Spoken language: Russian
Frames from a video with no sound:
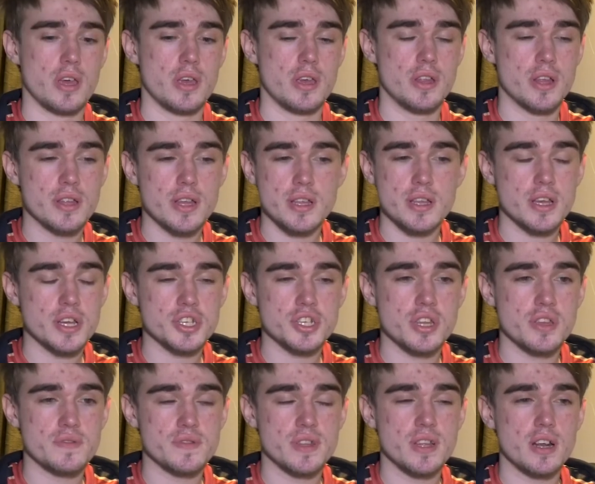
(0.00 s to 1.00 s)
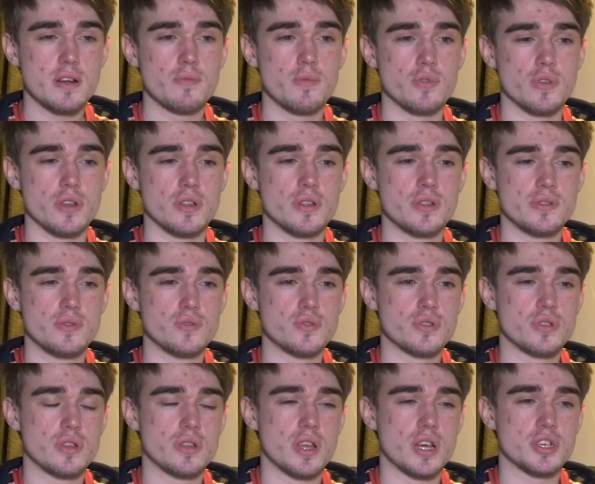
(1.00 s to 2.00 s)
Иногда это, конечно, не всегда работает,
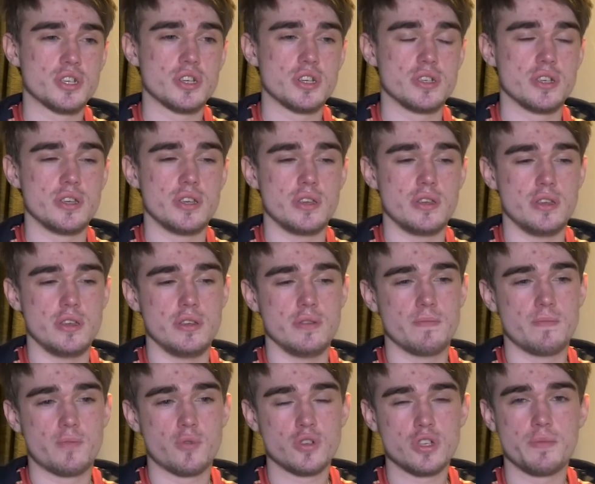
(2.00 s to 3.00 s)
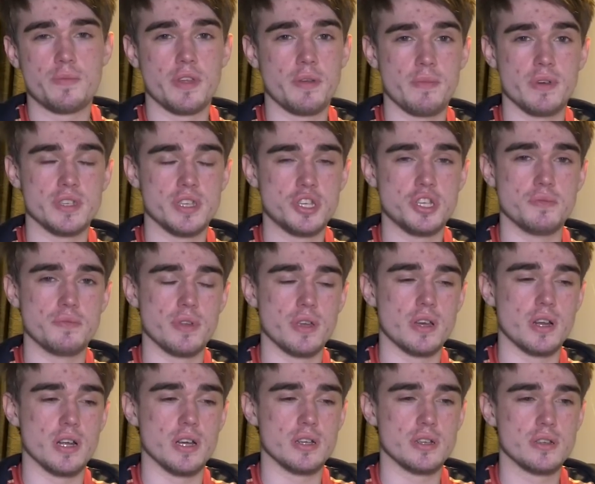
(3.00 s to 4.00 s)
нужно также и просто понимать, зачем ты
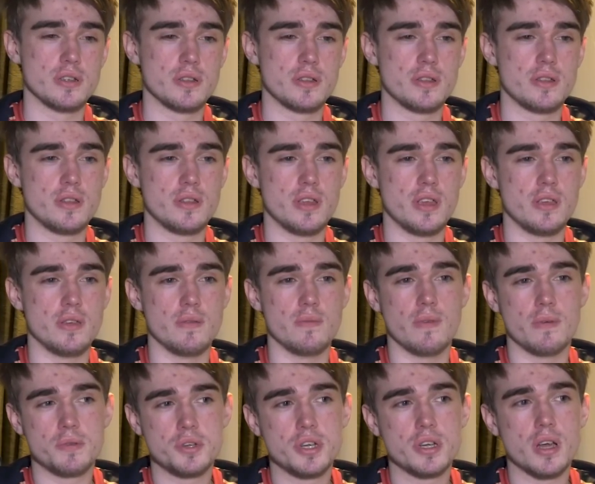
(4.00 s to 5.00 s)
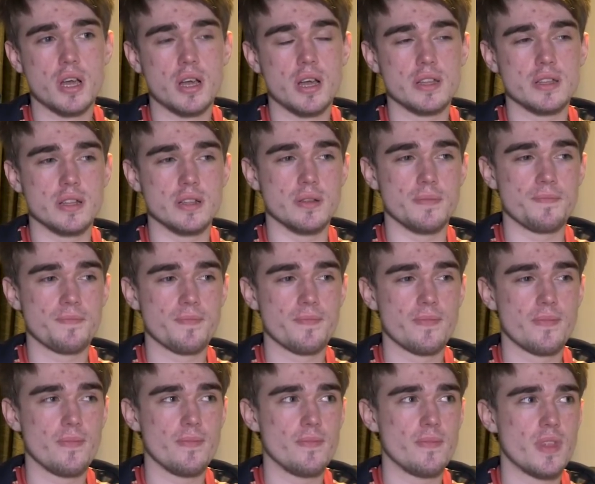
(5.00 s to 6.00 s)
играешь да и вообще какая-то
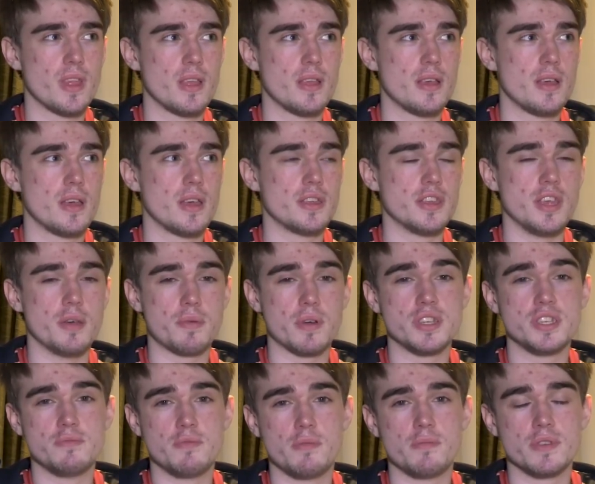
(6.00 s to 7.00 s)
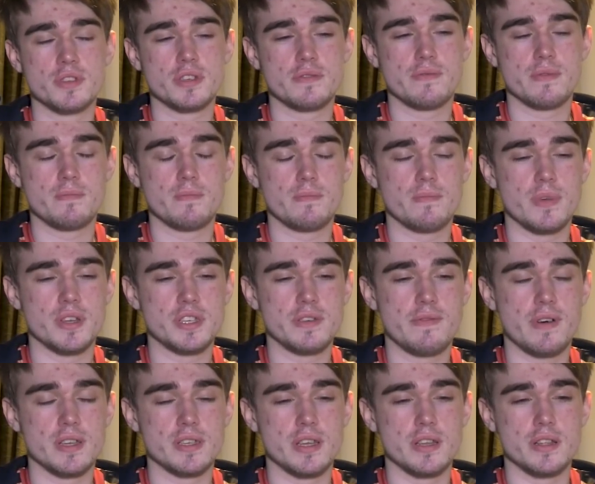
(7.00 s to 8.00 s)
необходимая
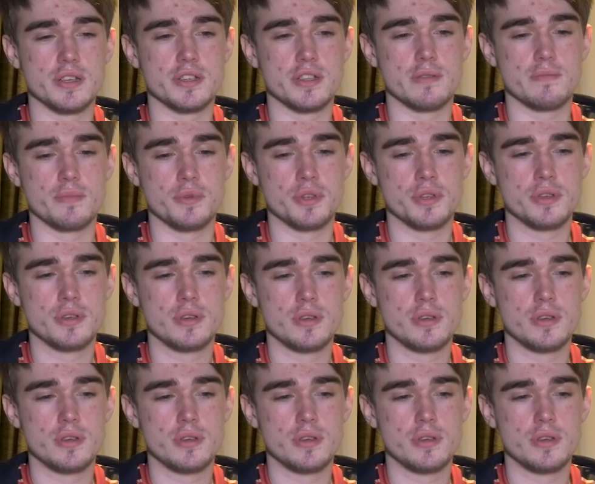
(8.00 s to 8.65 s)
мотивация должна быть.